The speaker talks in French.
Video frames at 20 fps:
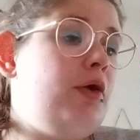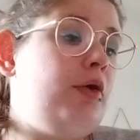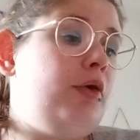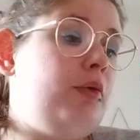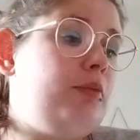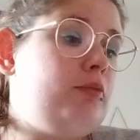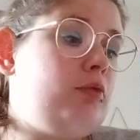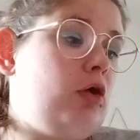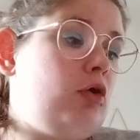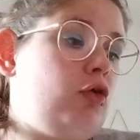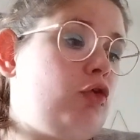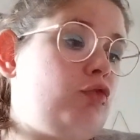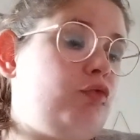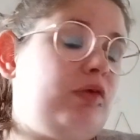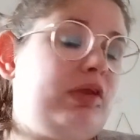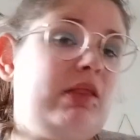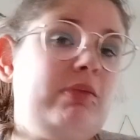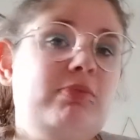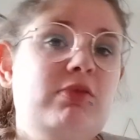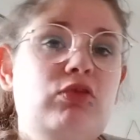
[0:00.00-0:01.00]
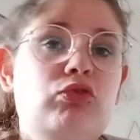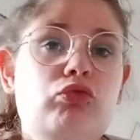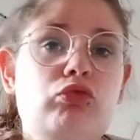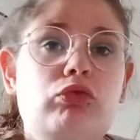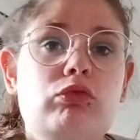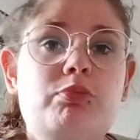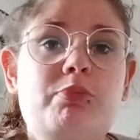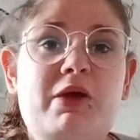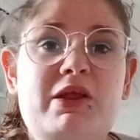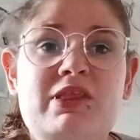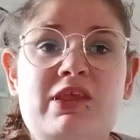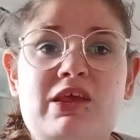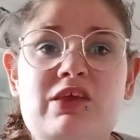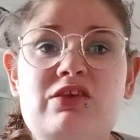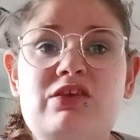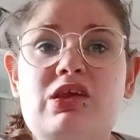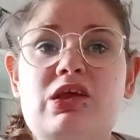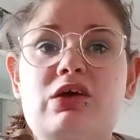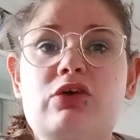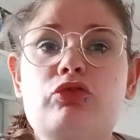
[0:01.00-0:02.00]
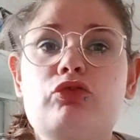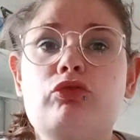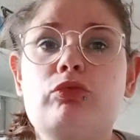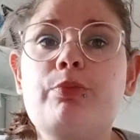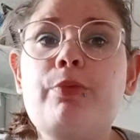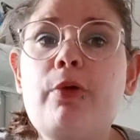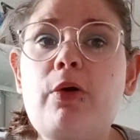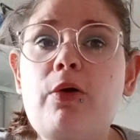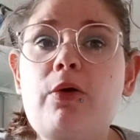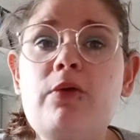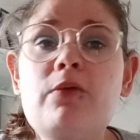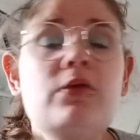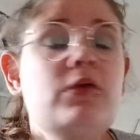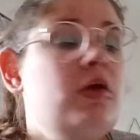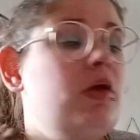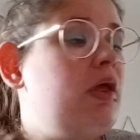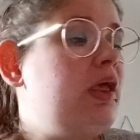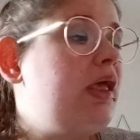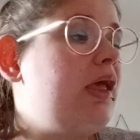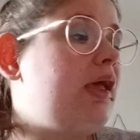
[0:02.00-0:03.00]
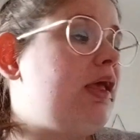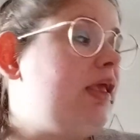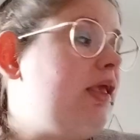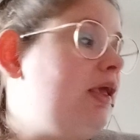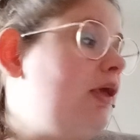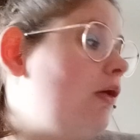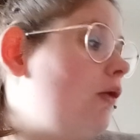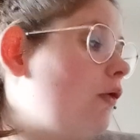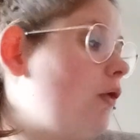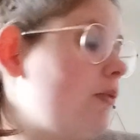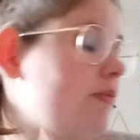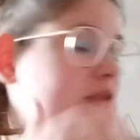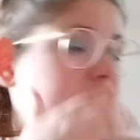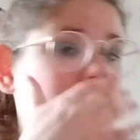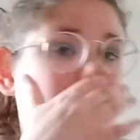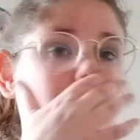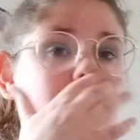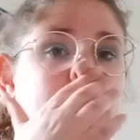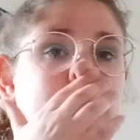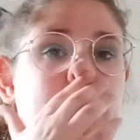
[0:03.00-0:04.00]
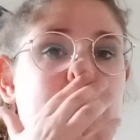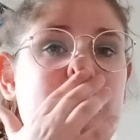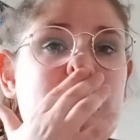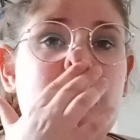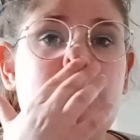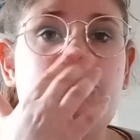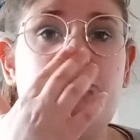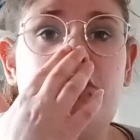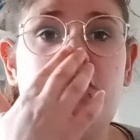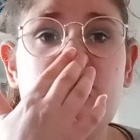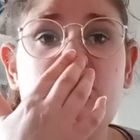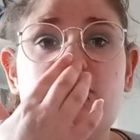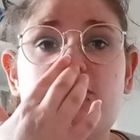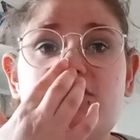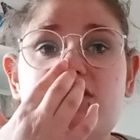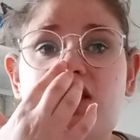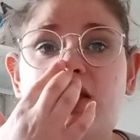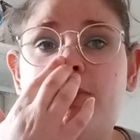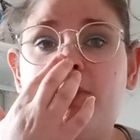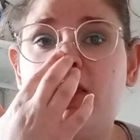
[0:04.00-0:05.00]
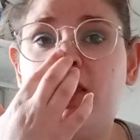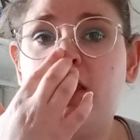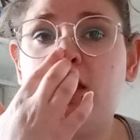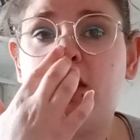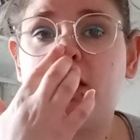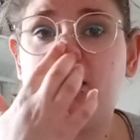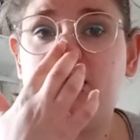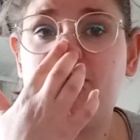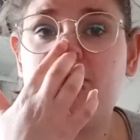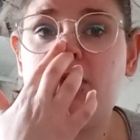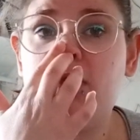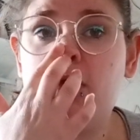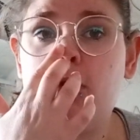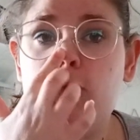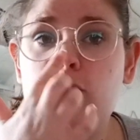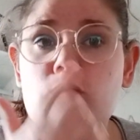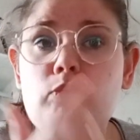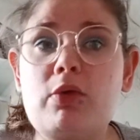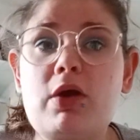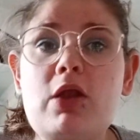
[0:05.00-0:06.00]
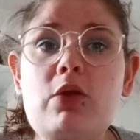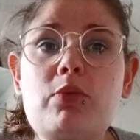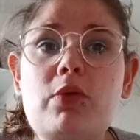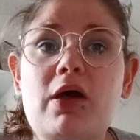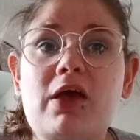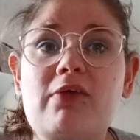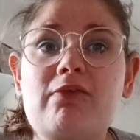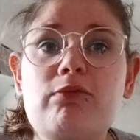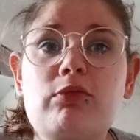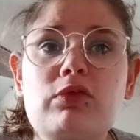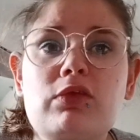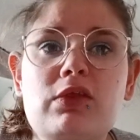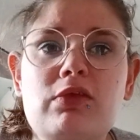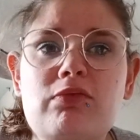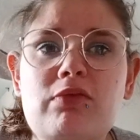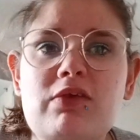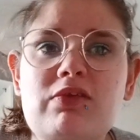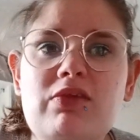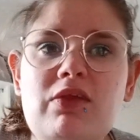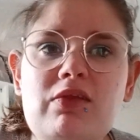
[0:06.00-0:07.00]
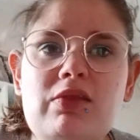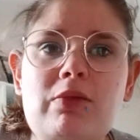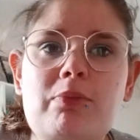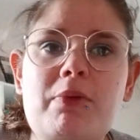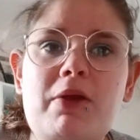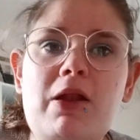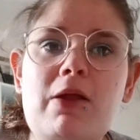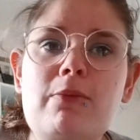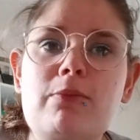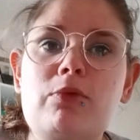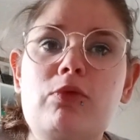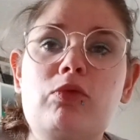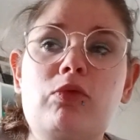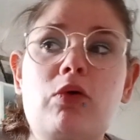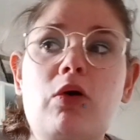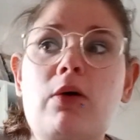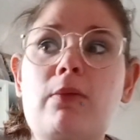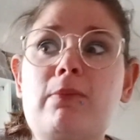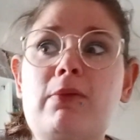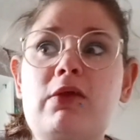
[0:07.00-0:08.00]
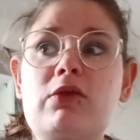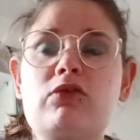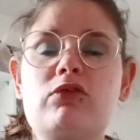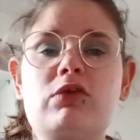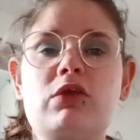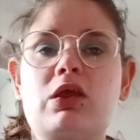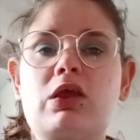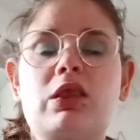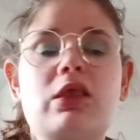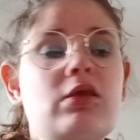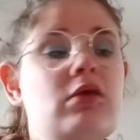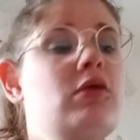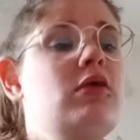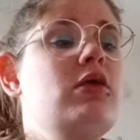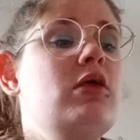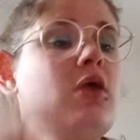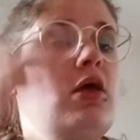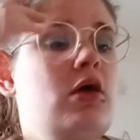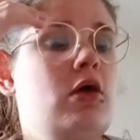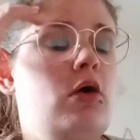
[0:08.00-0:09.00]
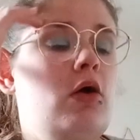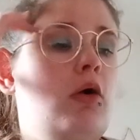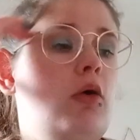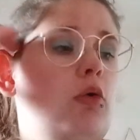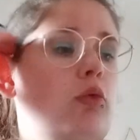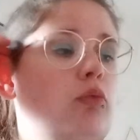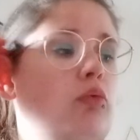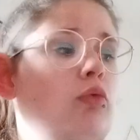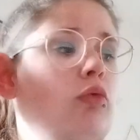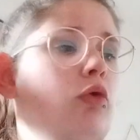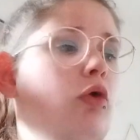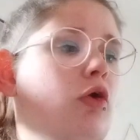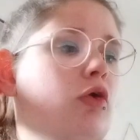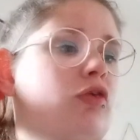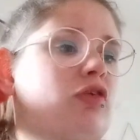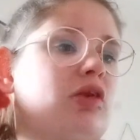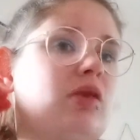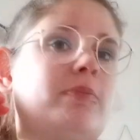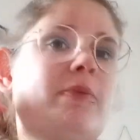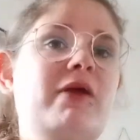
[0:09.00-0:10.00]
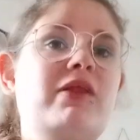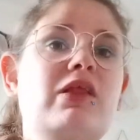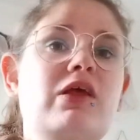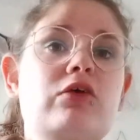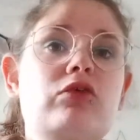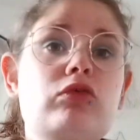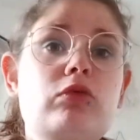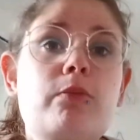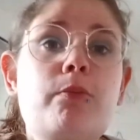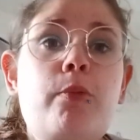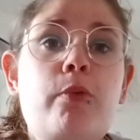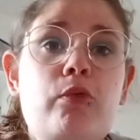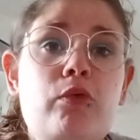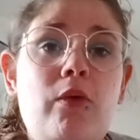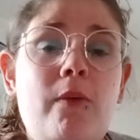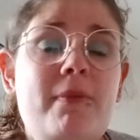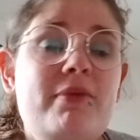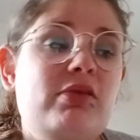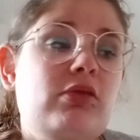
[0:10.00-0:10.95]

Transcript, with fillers: Euh, moi, quand je vois des petites choses pas très chères, je prends. Et comme ça, je mets dans ma boîte. Comme ça, après, arriver Noël ou arriver aux anniversaires, t'es pas là en mode « Oh merde, j'ai rien ». Ou j'ai pas d'argent pour ».